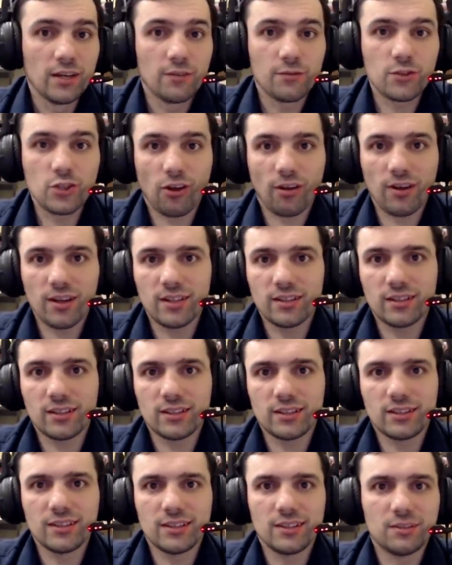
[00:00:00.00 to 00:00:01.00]
Вчера
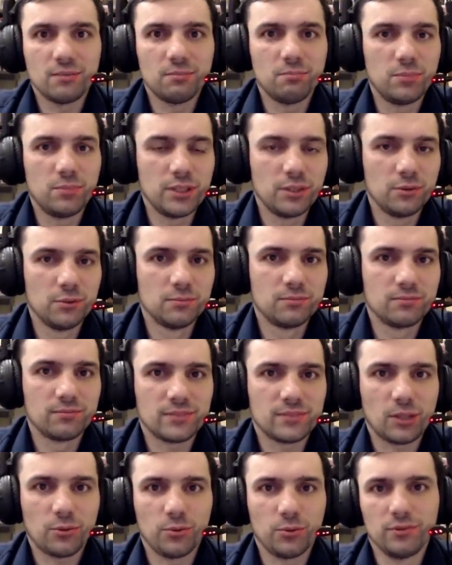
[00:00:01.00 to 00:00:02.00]
э, был
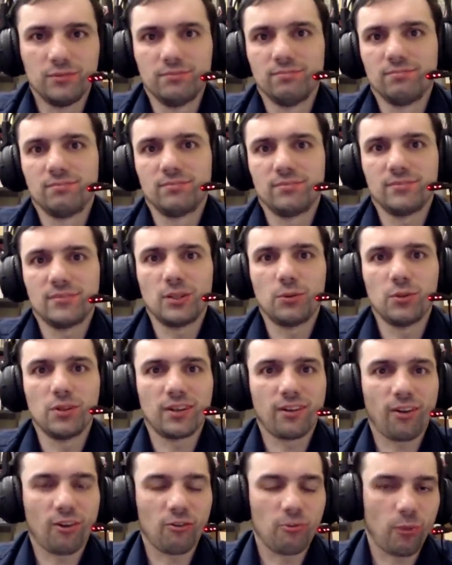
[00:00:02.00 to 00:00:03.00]
такой довольно
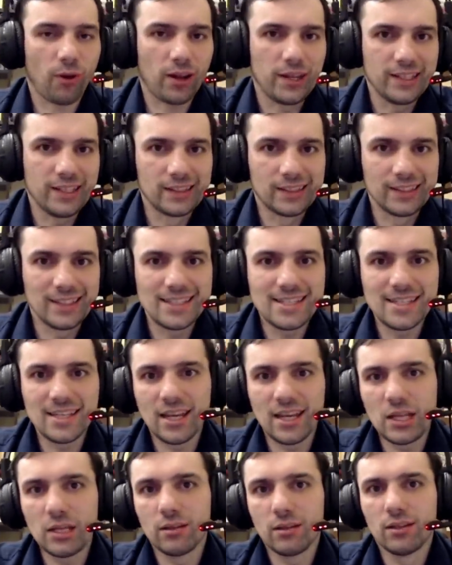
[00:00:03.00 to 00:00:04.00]
кровопролитный
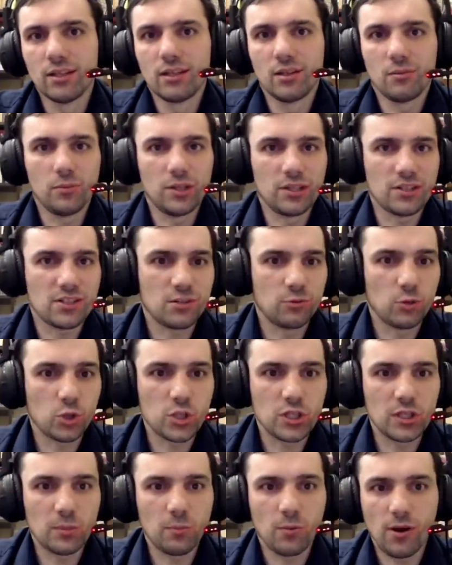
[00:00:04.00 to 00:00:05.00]
день, были
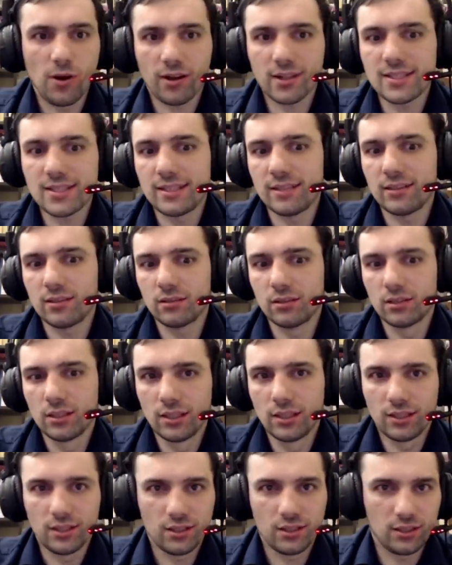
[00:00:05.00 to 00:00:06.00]
сложные партии.
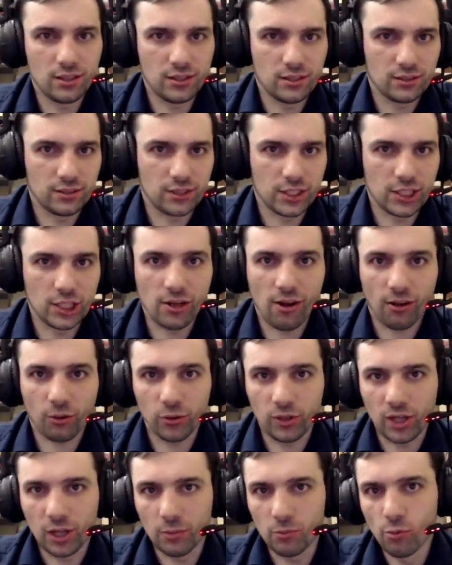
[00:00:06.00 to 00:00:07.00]
Э, Хикар
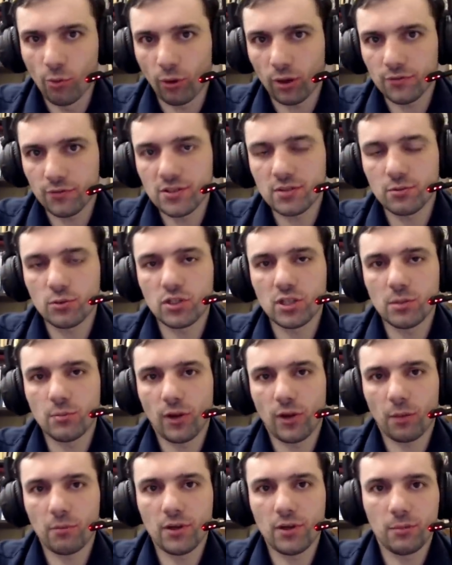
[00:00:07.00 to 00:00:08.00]
Макамура в сложной
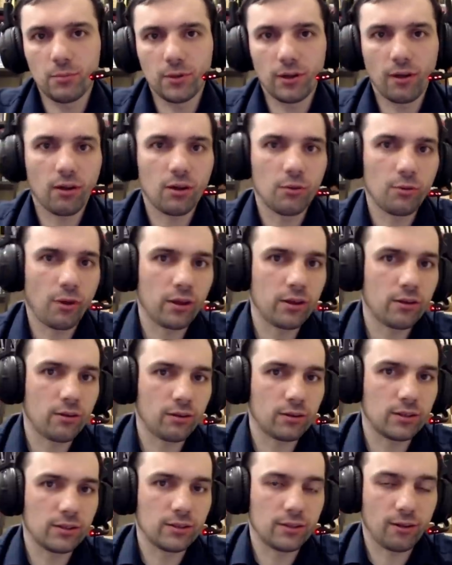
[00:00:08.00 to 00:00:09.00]
борьбе обыграл
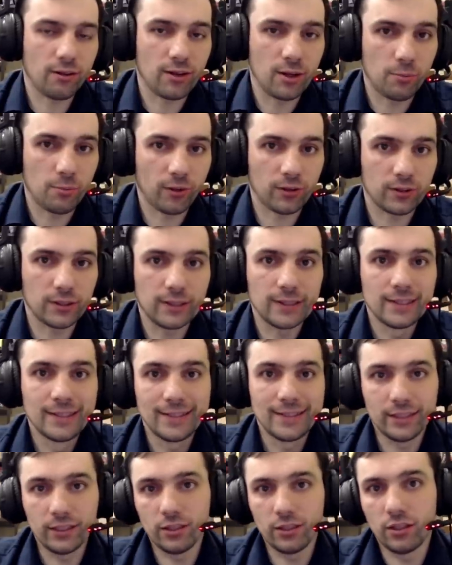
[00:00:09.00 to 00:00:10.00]
Рихарда Рапорта
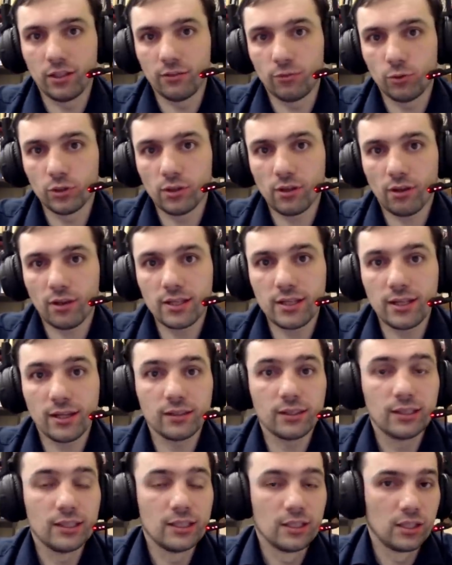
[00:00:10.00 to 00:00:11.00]
и Левона
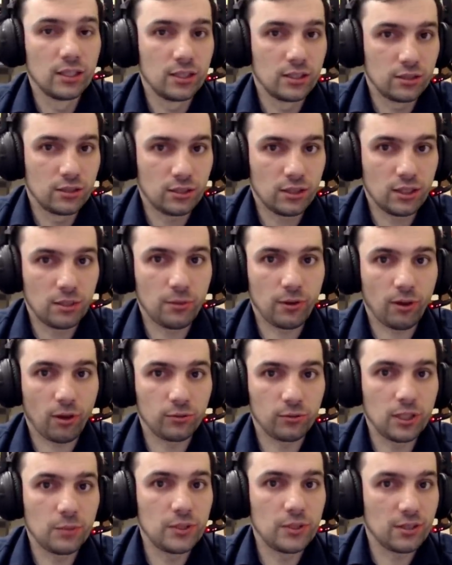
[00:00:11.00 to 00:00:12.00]
Ранян обыграл
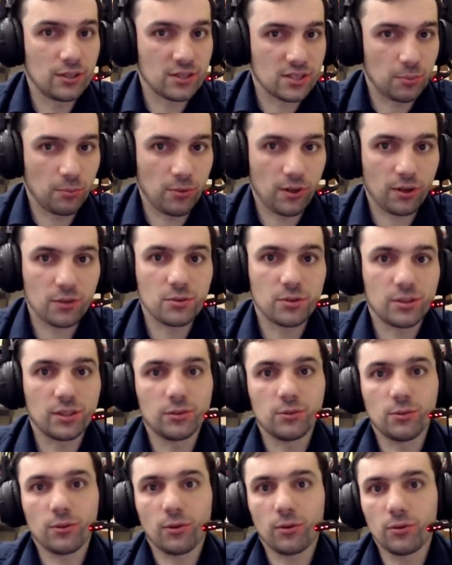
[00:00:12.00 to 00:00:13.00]
Домингеса партию,
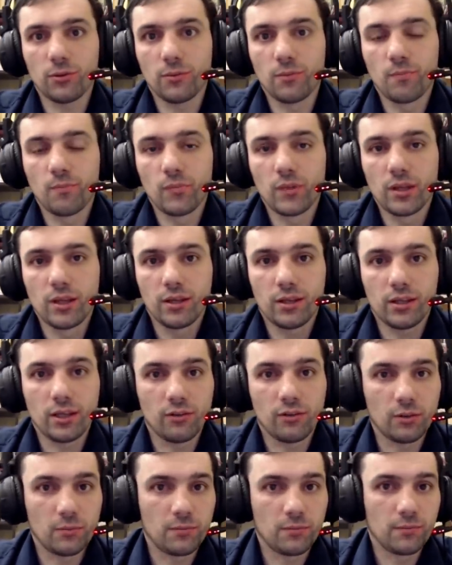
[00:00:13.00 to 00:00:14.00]
которую я
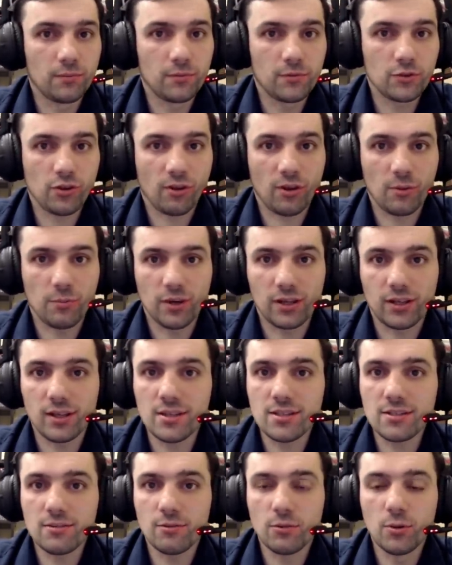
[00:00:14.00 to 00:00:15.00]
вам вчера
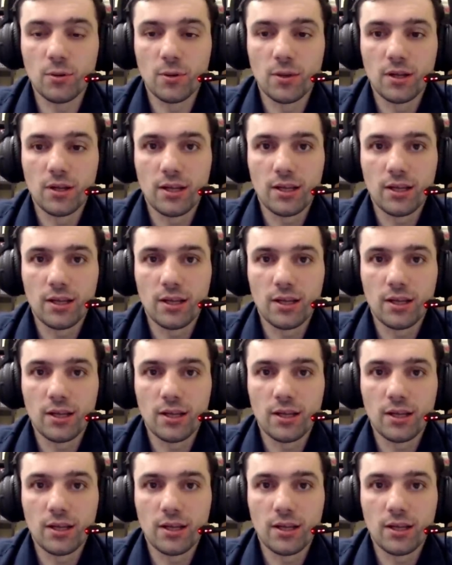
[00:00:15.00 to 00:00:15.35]
показывал.